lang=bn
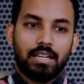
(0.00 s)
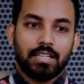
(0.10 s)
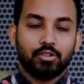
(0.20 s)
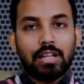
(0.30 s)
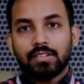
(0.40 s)

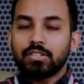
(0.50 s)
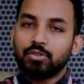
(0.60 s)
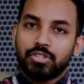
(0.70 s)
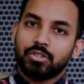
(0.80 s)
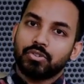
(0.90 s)
কিন্তু আল্লাহ যেহেতু
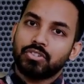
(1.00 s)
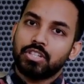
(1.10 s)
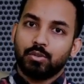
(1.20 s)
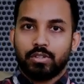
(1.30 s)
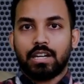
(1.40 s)
নিষেধ করছেন
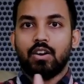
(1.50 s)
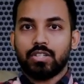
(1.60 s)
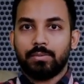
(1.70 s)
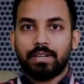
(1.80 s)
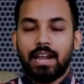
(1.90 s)
সেহেতু এটা খাওয়া
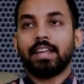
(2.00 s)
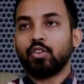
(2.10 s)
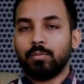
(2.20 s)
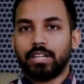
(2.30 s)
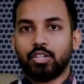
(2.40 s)
যাবে না
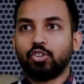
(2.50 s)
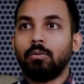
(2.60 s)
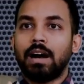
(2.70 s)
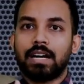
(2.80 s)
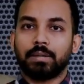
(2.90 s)
এরকম আর কি সব
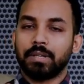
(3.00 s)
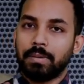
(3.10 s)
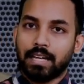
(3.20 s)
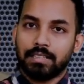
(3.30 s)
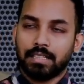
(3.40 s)
হারামের
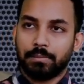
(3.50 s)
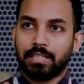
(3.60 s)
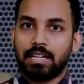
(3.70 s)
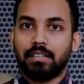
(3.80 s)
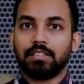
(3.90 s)
ব্যাখ্যা থাকবে
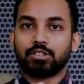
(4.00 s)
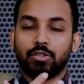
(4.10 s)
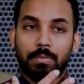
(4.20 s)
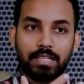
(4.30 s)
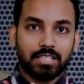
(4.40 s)
না আল্লাহ
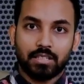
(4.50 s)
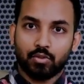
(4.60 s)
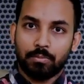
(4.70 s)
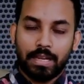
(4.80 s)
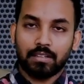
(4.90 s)
সব আদেশের
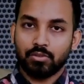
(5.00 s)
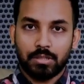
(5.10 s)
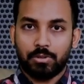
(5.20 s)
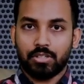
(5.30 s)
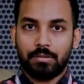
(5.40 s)
কোনো ব্যাখ্যা খুঁজে
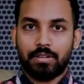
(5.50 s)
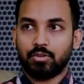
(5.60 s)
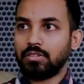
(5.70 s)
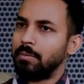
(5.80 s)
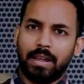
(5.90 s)
পাওয়া যাবে না
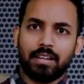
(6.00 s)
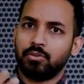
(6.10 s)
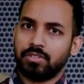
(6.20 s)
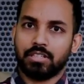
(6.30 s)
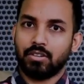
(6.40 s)
সুতরাং ব্যাখ্যা
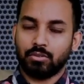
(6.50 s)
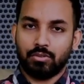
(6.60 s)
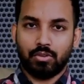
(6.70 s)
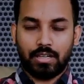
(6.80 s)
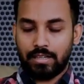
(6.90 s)
খুঁজতে যাওয়ার কোনো
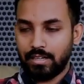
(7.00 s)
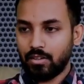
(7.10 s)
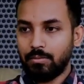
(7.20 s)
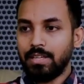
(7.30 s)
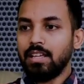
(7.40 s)
দরকার নেই এরকম